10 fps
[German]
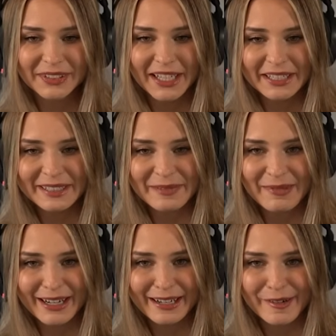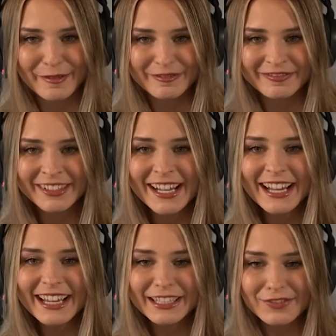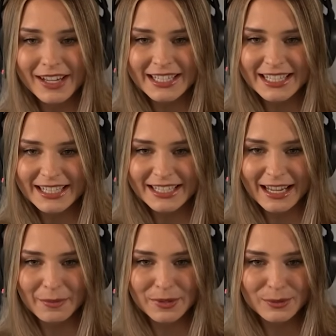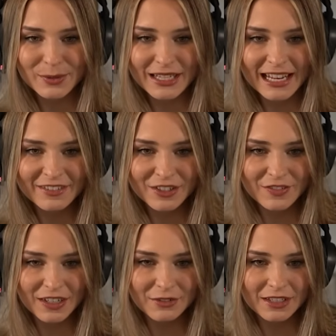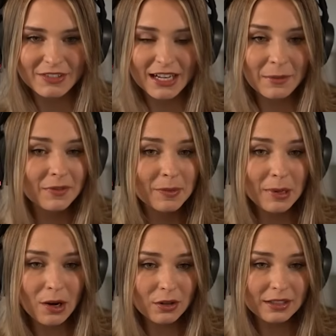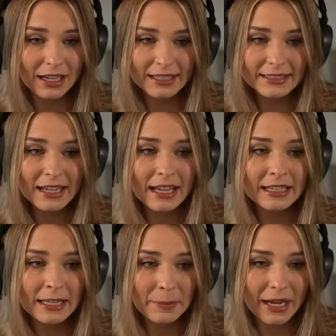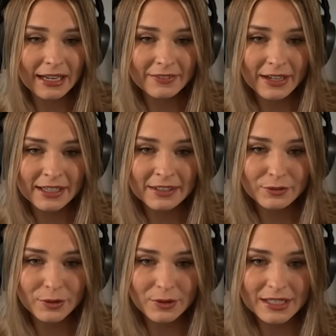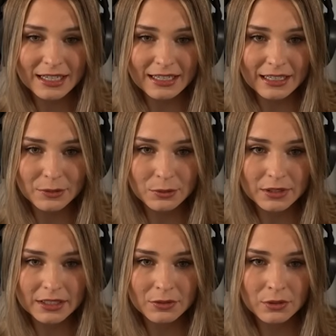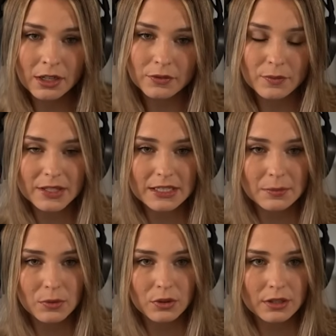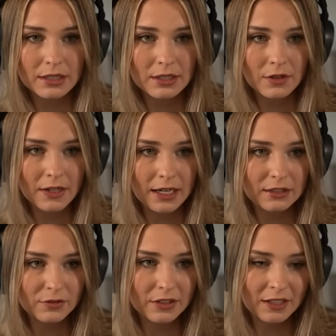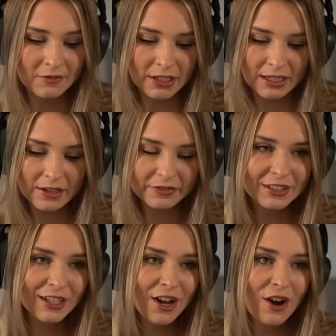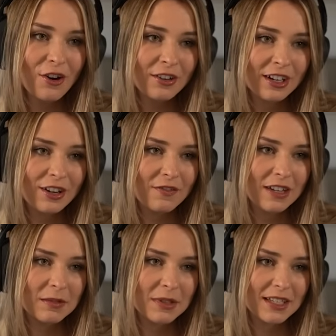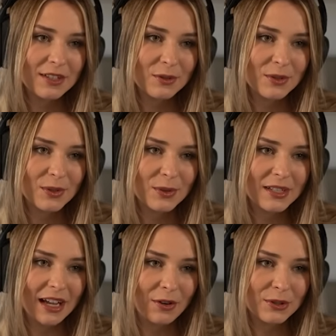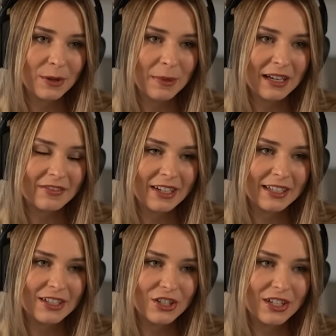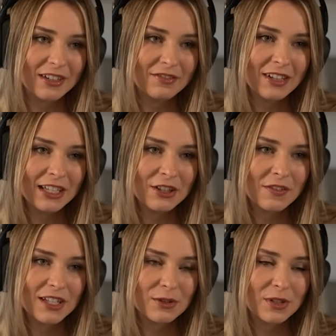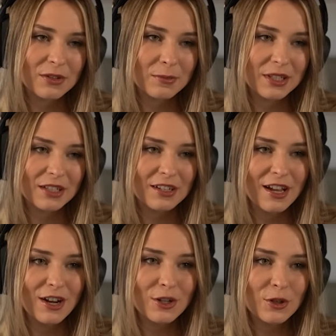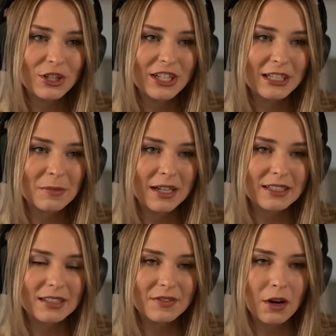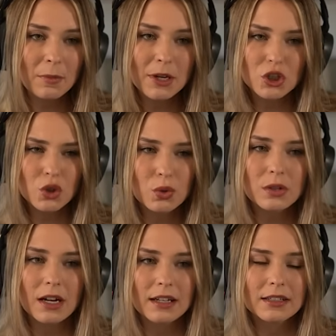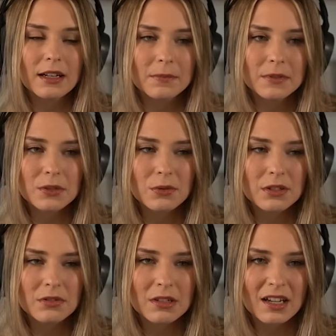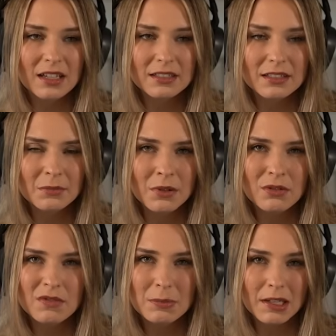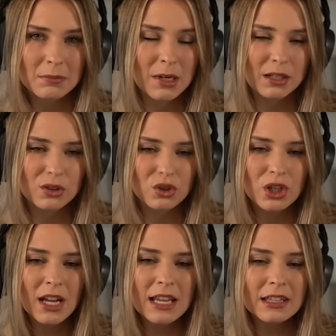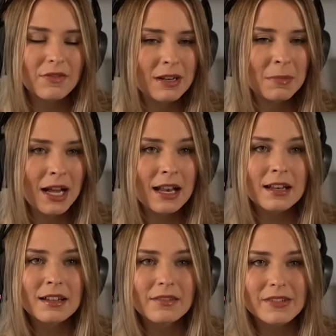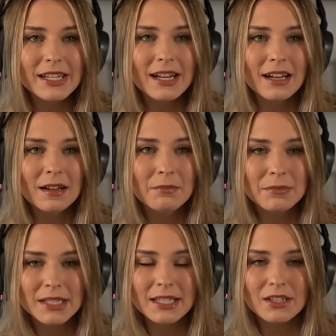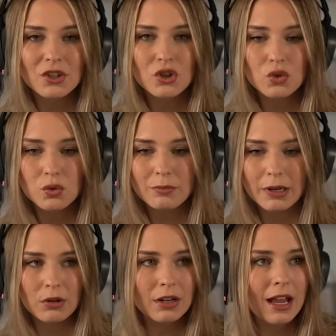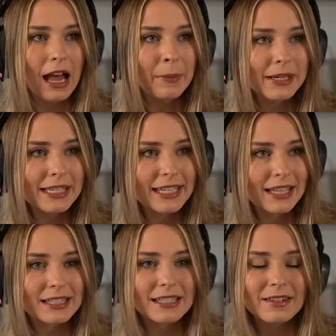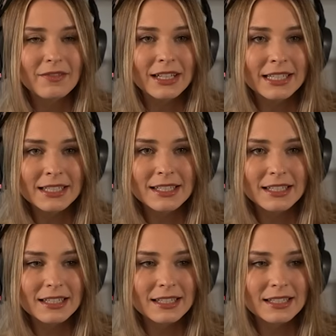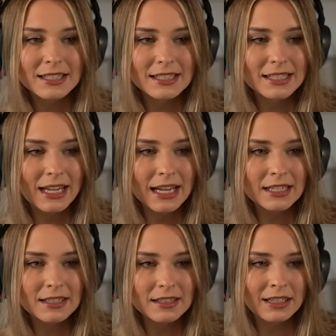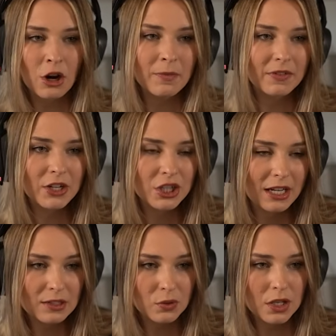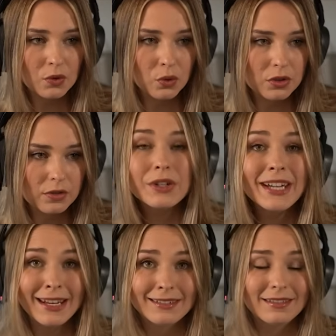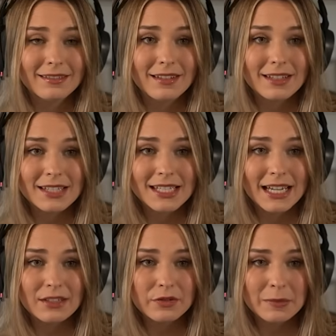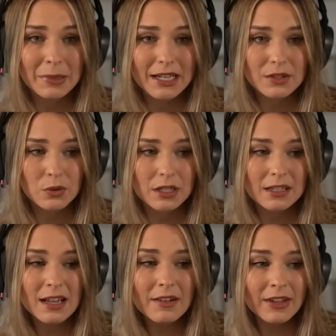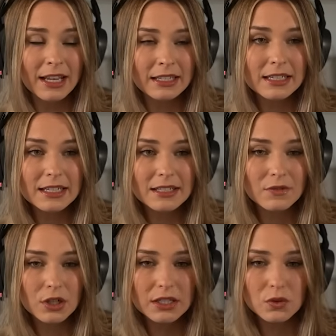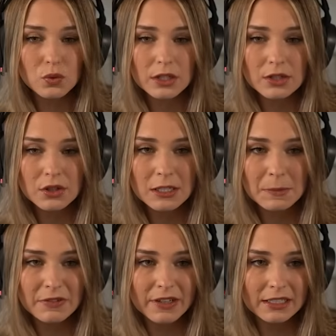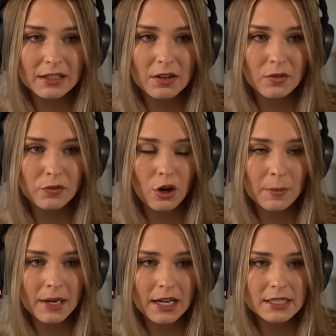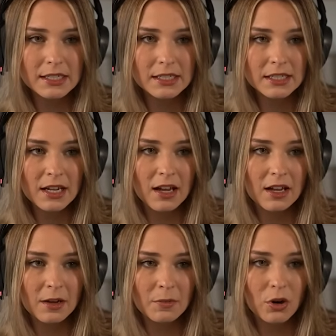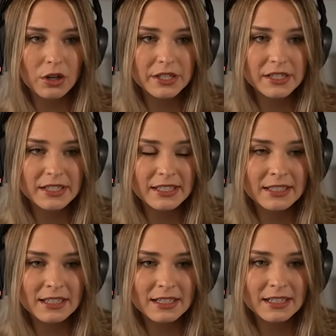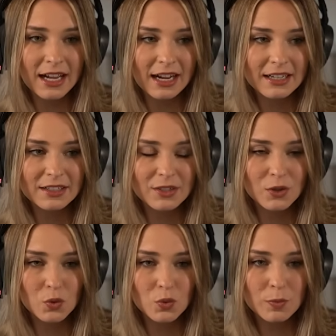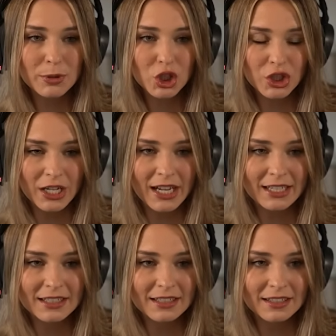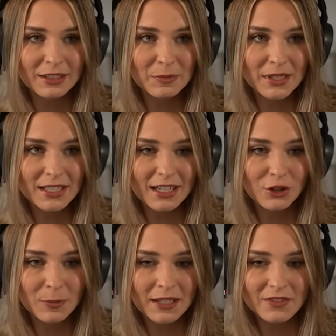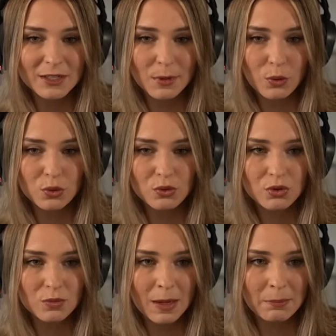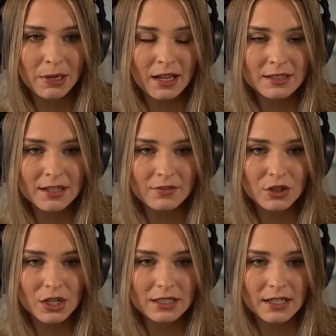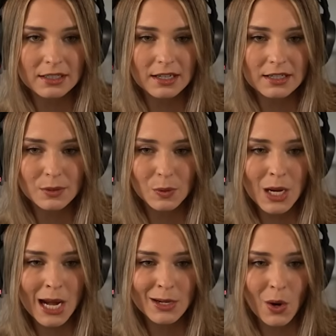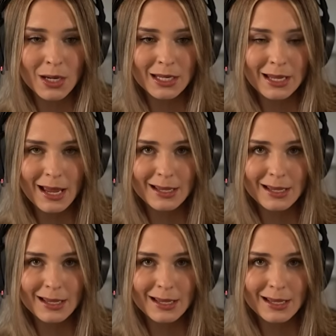wir halt immer kaufen. Ich weiß, es ist absolute Geldverschwendung hier wieder, aber wir brauchen halt eine Badewanne für unseren kleinen Oli. 150 Simoleons, das können wir gerade noch verkraften. Und dann können wir ihm hier so eine süße Outdoor-Badewanne hinstellen. Vielleicht können wir das sogar so ein bisschen kuschelig machen, dass wir auch mal einen schönen Garten haben, weil so ist unser Garten jetzt immer irgendwie pragmatisch. Ich will mal wieder ein bisschen schön bauen. Aber nicht jetzt, weil jetzt ist es Zeit. Ja komm, wir waschen erst unseren Hund. Und dann ist es Zeit, auf den Berg zu gehen. Weil Annie geht es wirklich gut, also sie ist perfekt darauf vorbereitet, ähm, heute diesen Tag zu bestreiten. Ich bin sehr gespannt, was Marco Makoto zu meinem Plan sagt. Wahrscheinlich sagt er gleich so, nee, doch nicht,